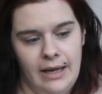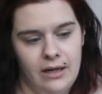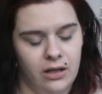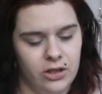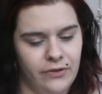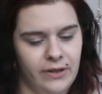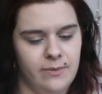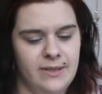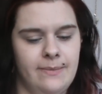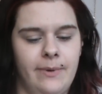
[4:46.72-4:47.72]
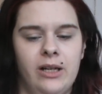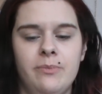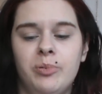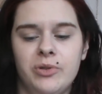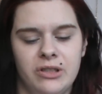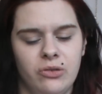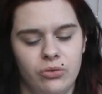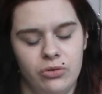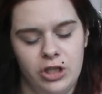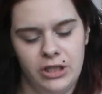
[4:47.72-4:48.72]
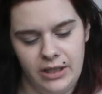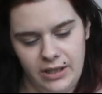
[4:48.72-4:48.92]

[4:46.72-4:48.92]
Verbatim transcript: Alors, je vais commencer par les petits trucs chez